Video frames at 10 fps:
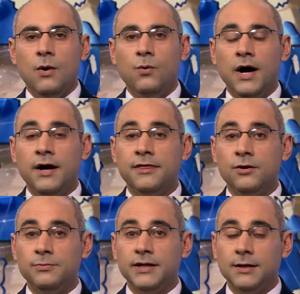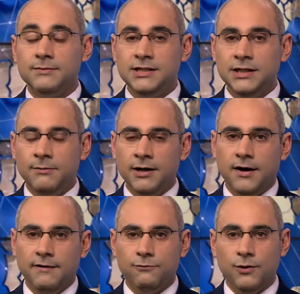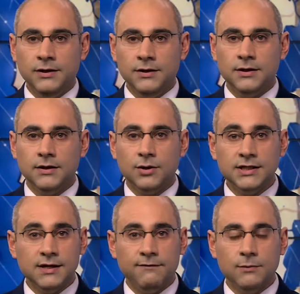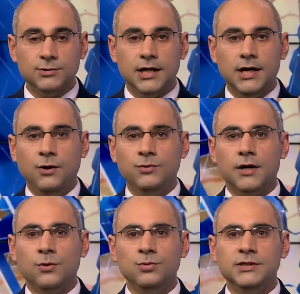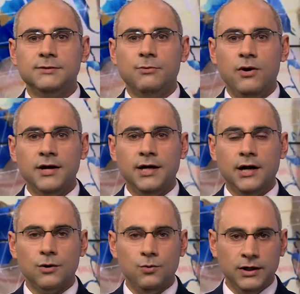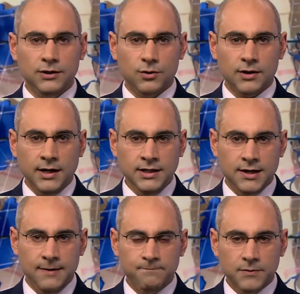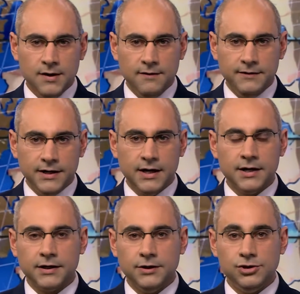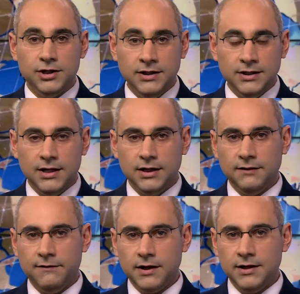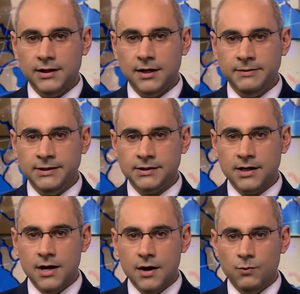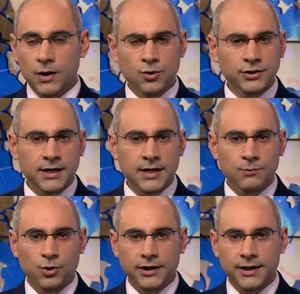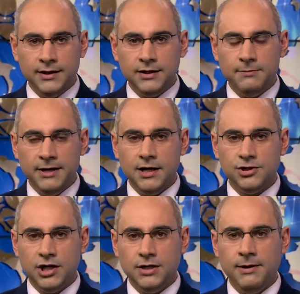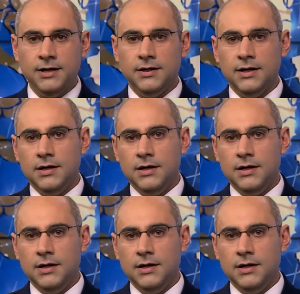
وأكثر من خمسين مرة عفوا قصف المسلحون الروس مواقع القوات الأوكرانية في خرق جديد لاتفاقيات مينسك والهدن المعلنة بين الجانبين